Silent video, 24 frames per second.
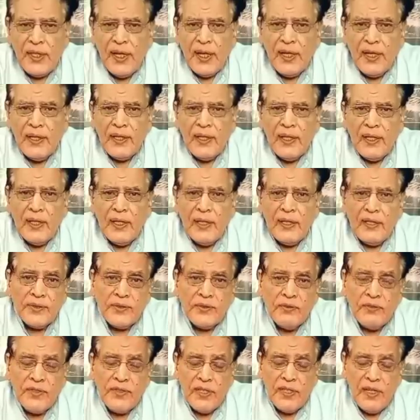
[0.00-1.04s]
ये है कि
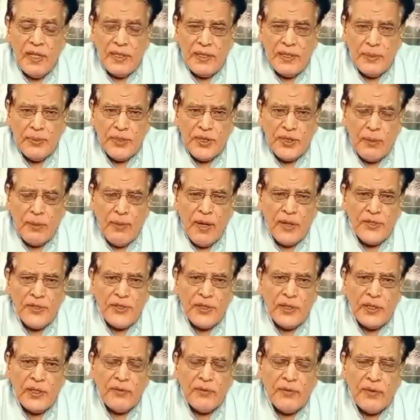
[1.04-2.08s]
वजी अजम शहबाज
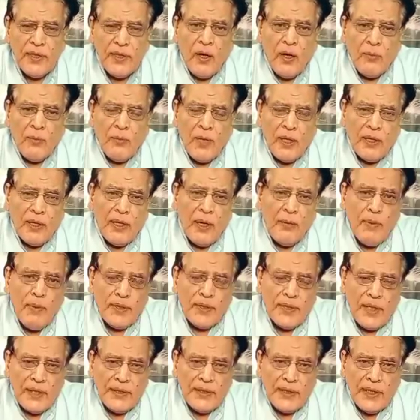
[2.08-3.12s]
शरीफ ने मलका
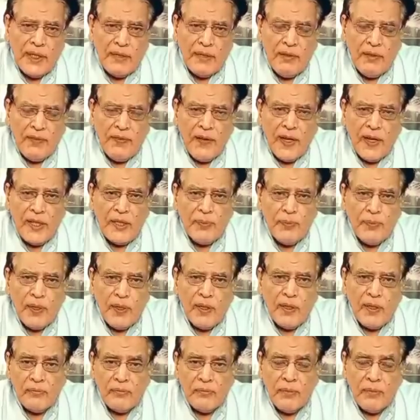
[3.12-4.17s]
बरतानी की वफात पर